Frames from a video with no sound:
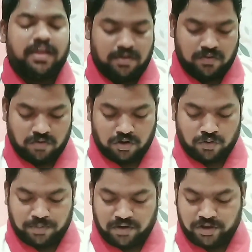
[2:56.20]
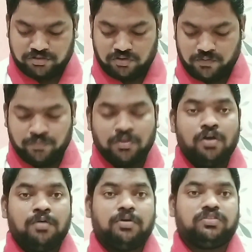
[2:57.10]
ఉంటే ఒకరు ప్రవాసులు
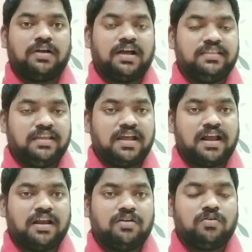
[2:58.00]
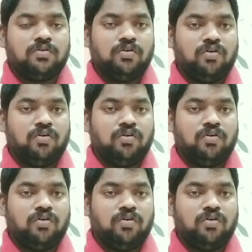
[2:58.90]
మొత్తంగా దినార్ రేటు